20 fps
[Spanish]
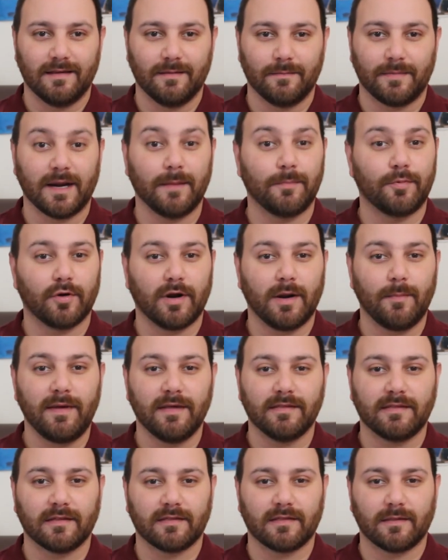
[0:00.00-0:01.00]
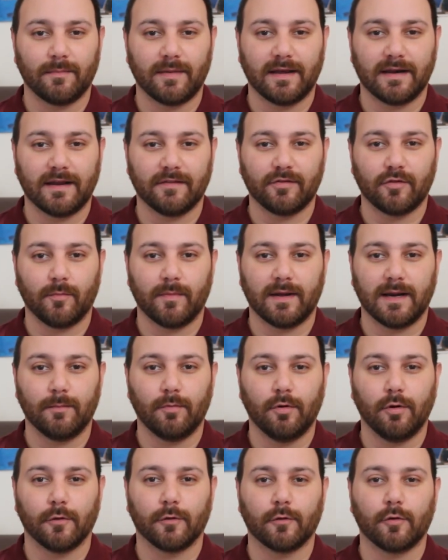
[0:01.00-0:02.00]
Para el programa de esta semana
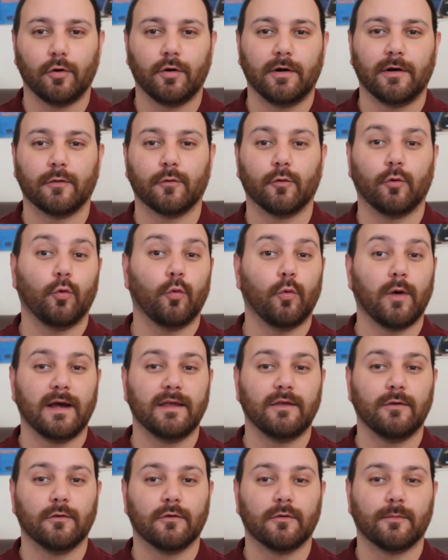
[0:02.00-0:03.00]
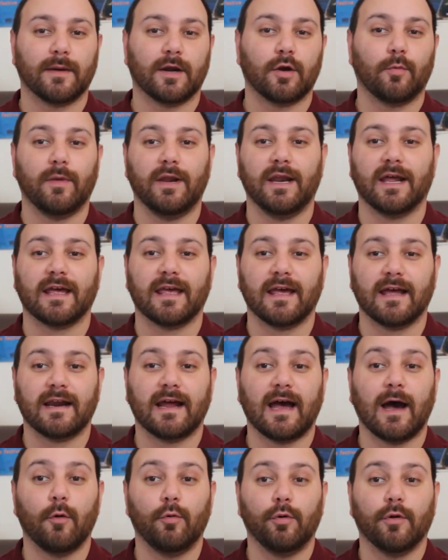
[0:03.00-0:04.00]
tomaremos los colores uruguayos para homenajear
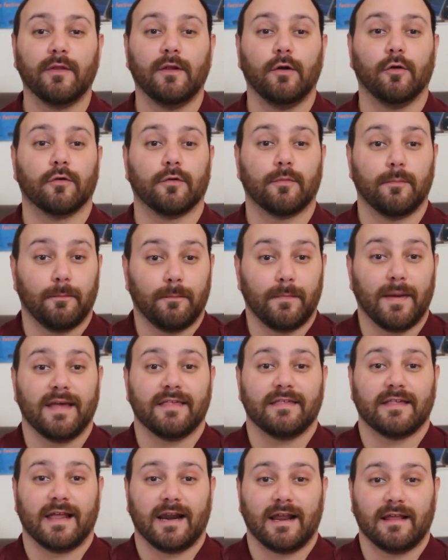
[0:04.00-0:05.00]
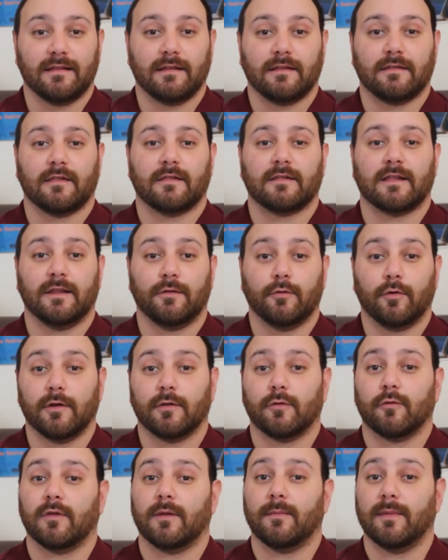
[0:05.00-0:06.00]
a uno de los más grandes
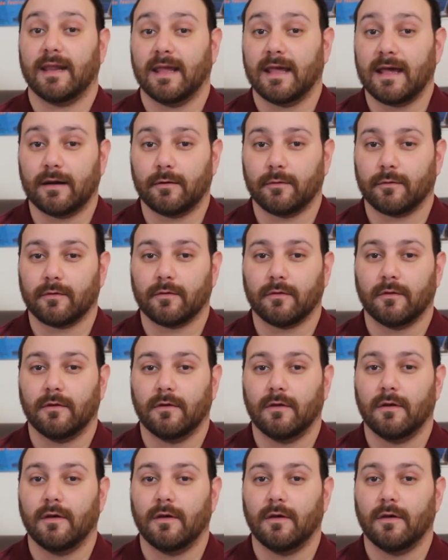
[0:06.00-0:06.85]
escritores sudamericanos,